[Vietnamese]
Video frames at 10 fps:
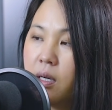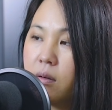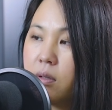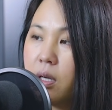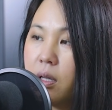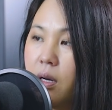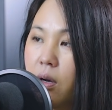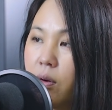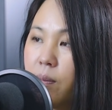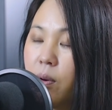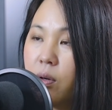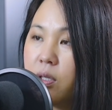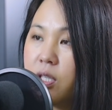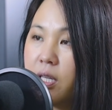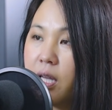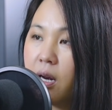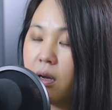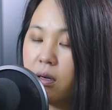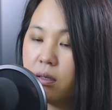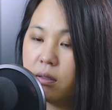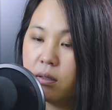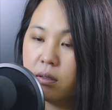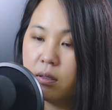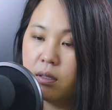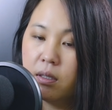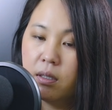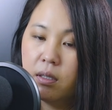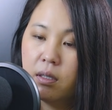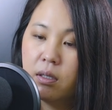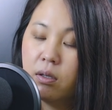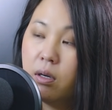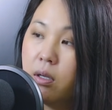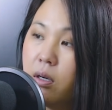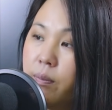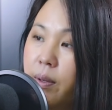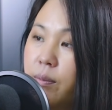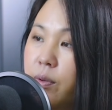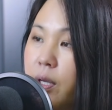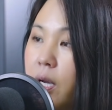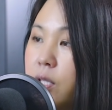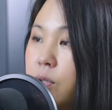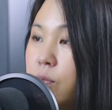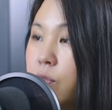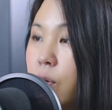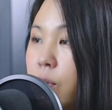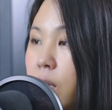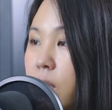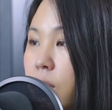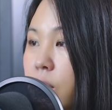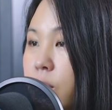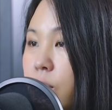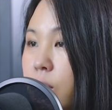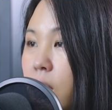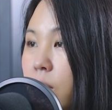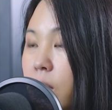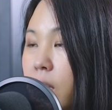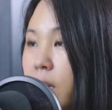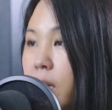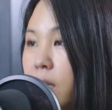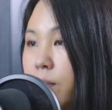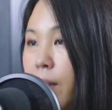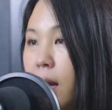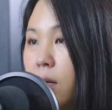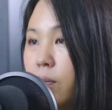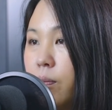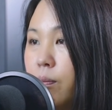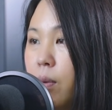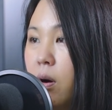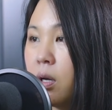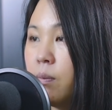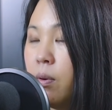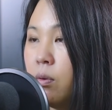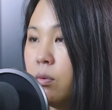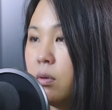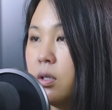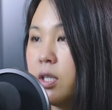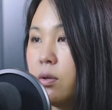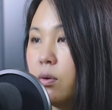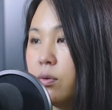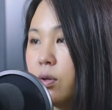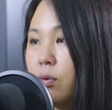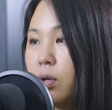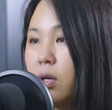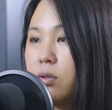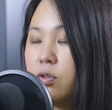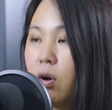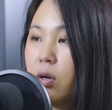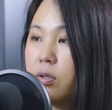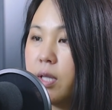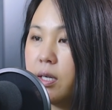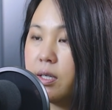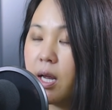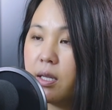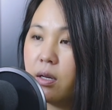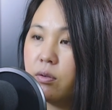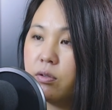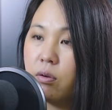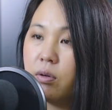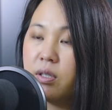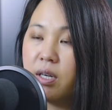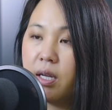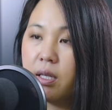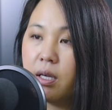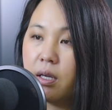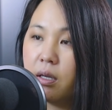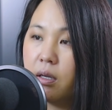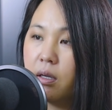cô để yêu lâu ấy phô lỡ sai ta rồi ôi yo bên mua chơi ở mua rượu kia đâu đi trong chơi lắm mà kia này nên bà lông bò cái phô ở sao nhổ chơi chơi lỡ trò lỡ tăng đá chơi lỡ sâu lỡ đá chơi